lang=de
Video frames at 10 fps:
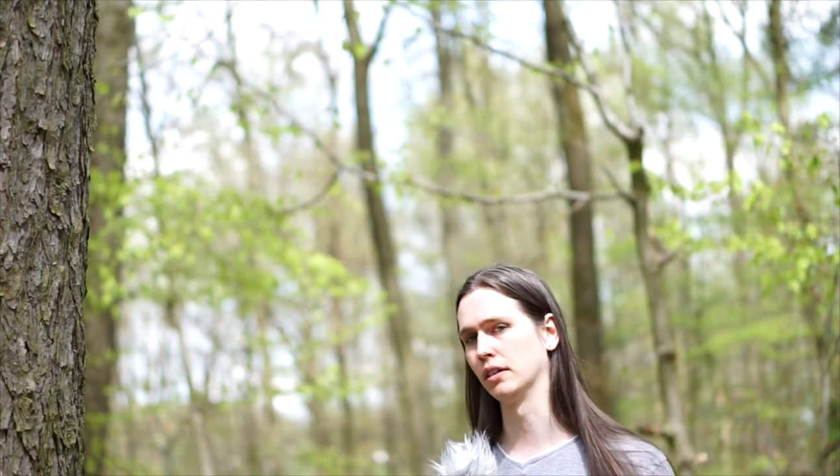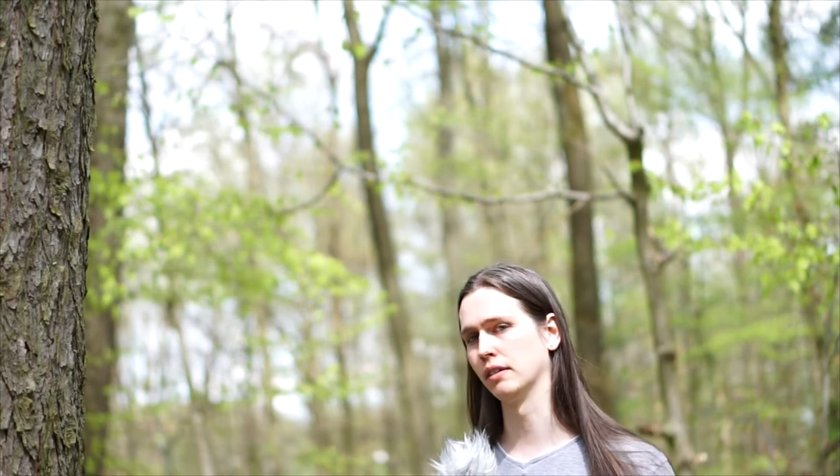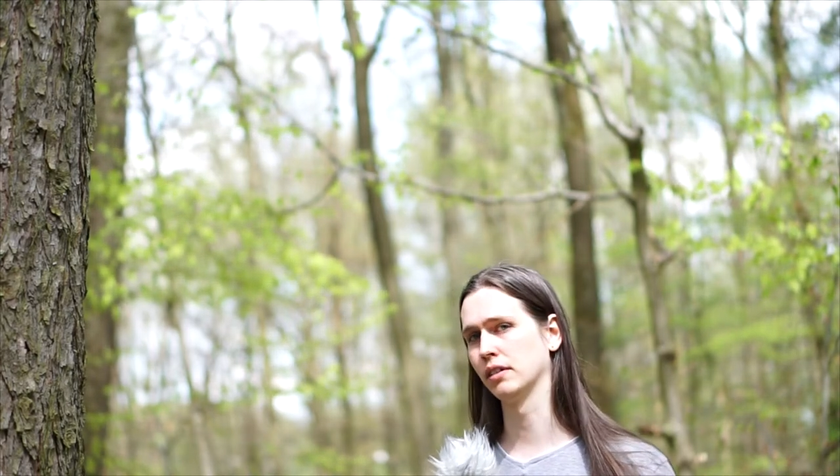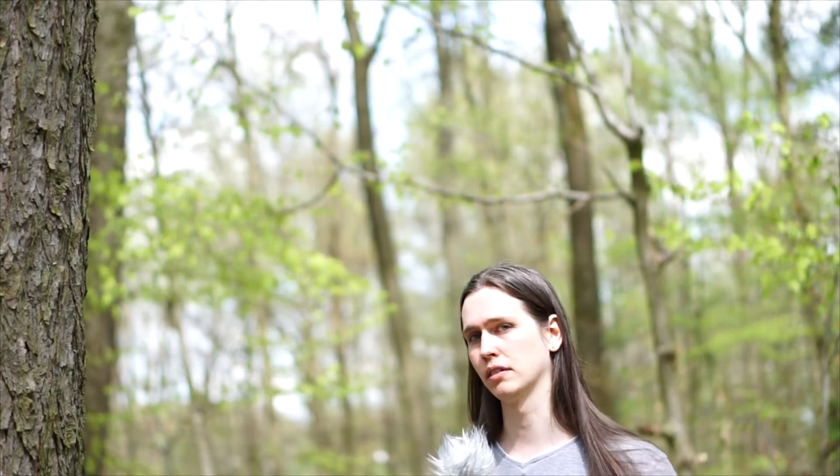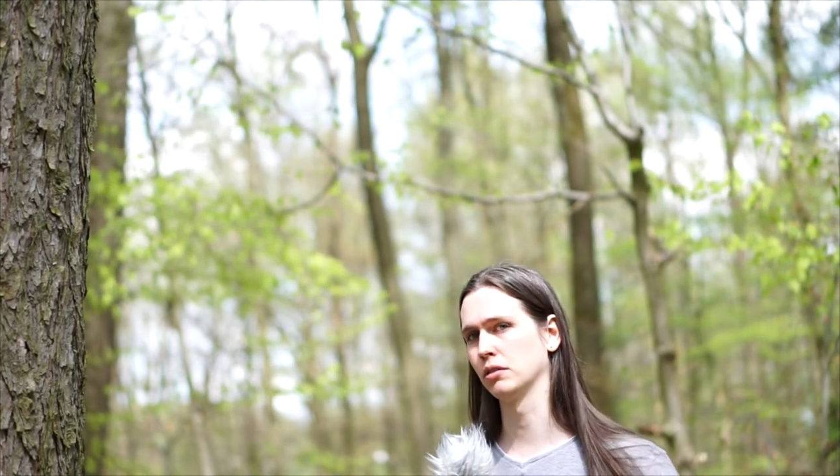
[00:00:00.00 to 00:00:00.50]

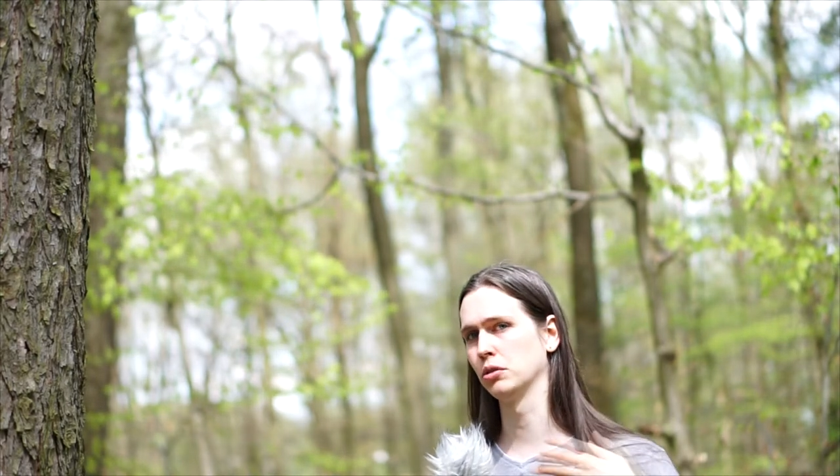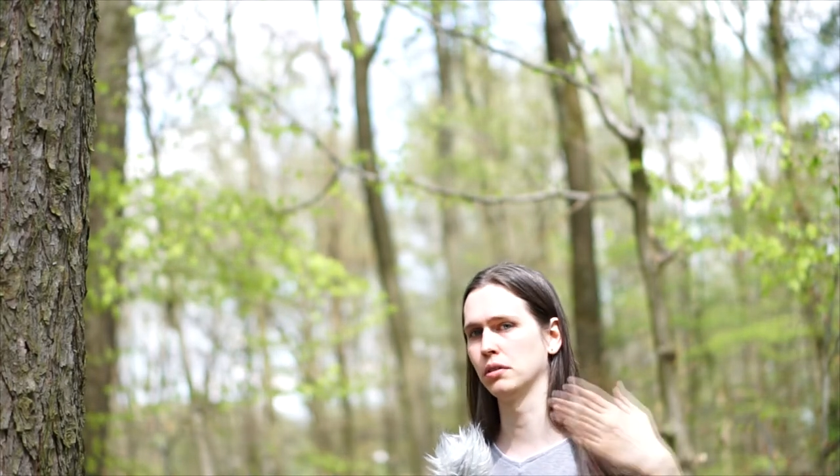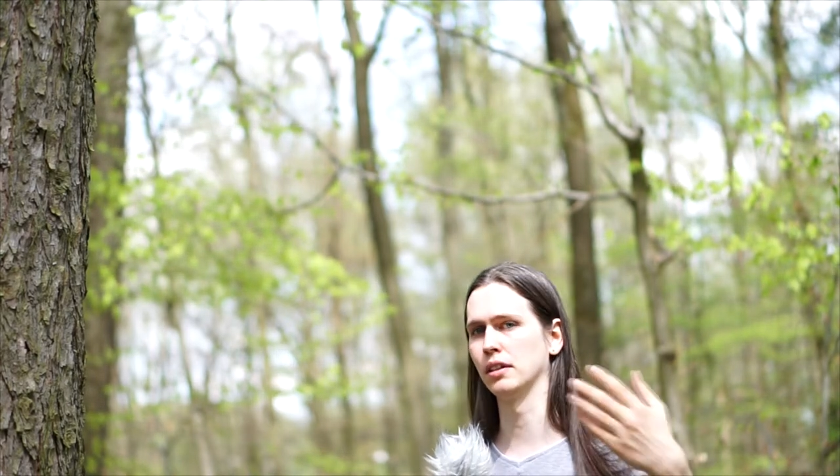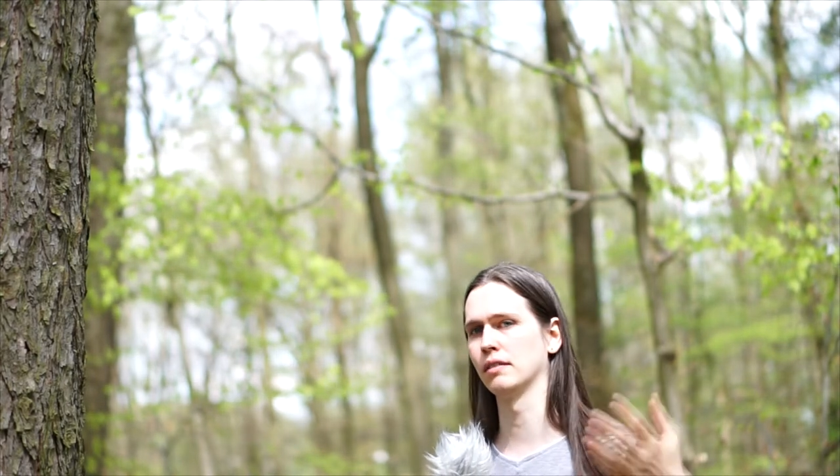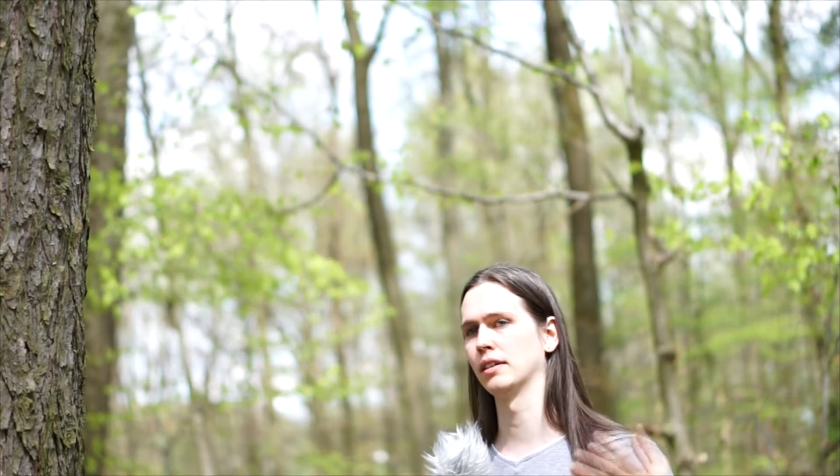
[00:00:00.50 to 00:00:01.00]
einfach so
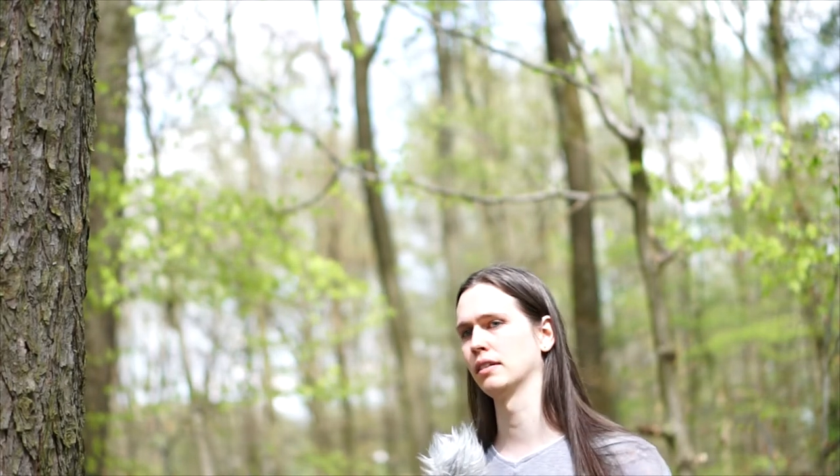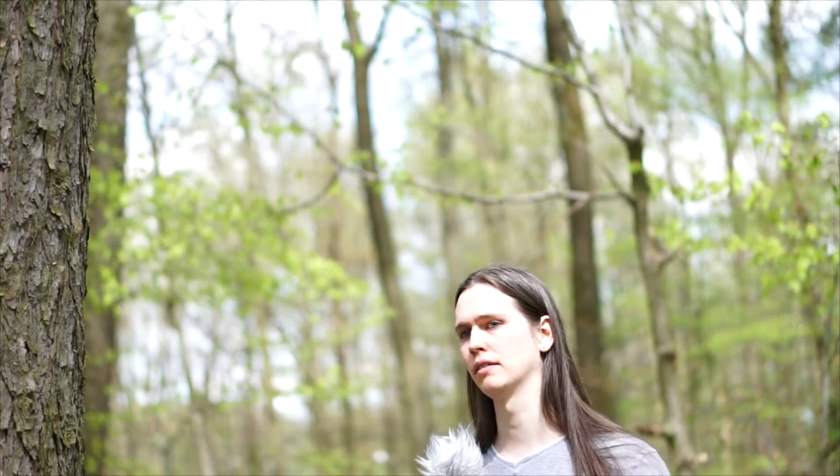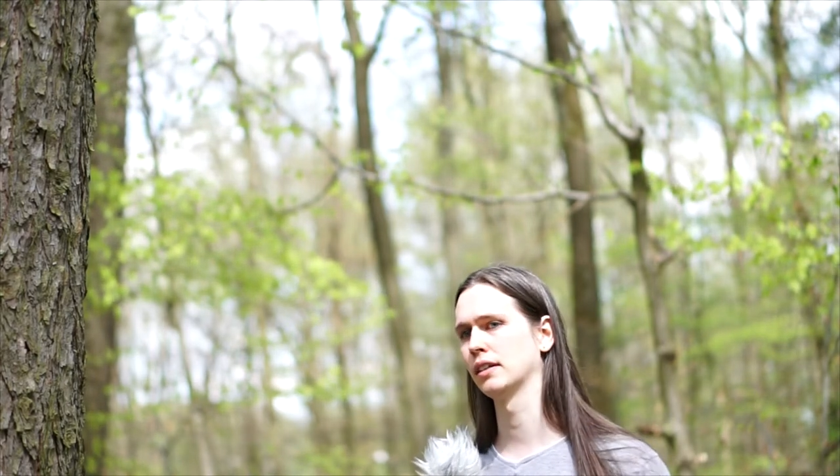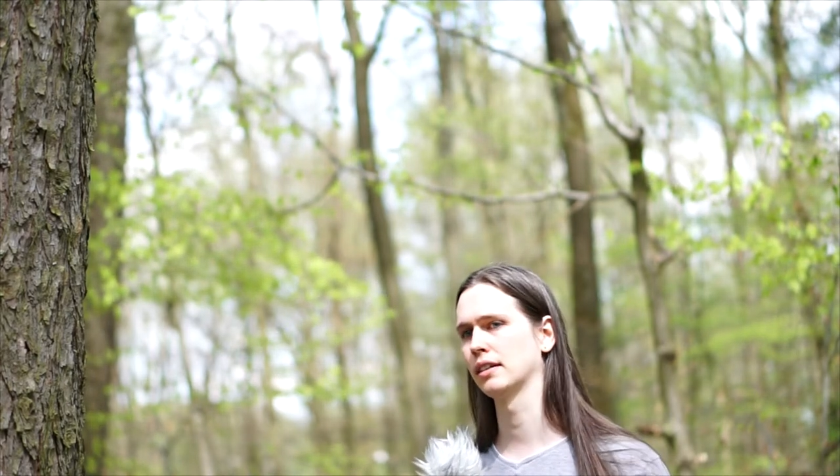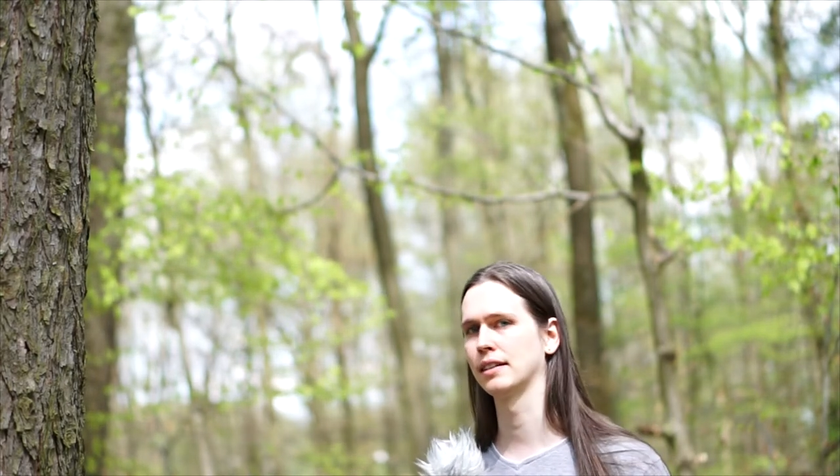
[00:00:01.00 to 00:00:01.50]
tut, als wären sie
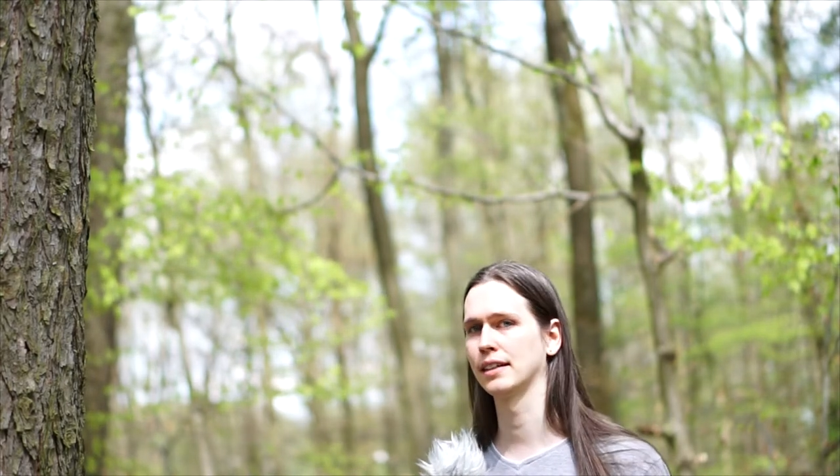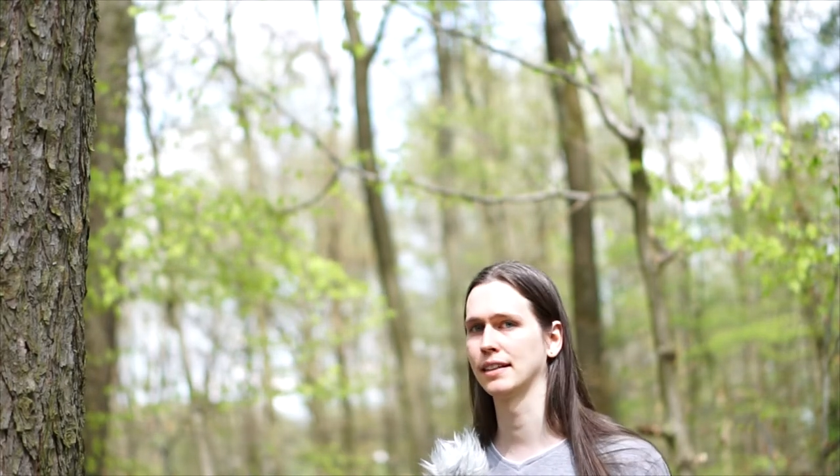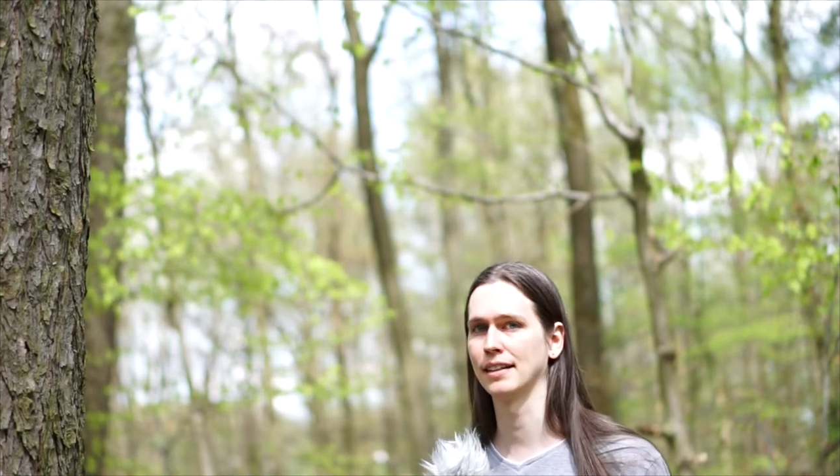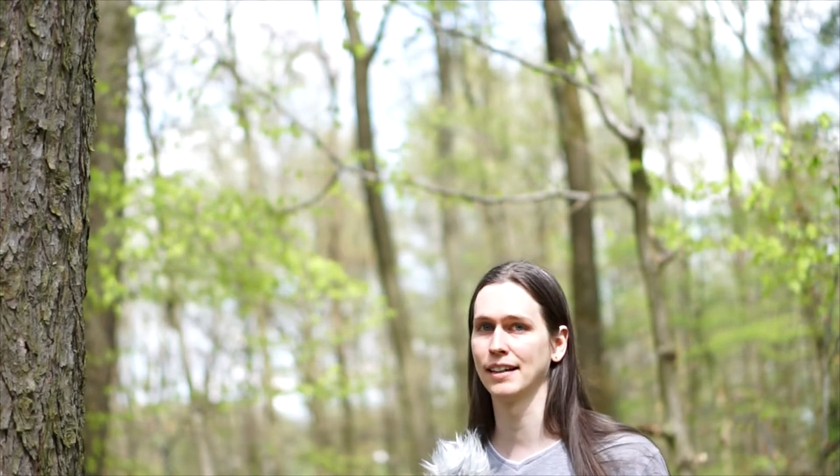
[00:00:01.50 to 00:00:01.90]
wirklich keine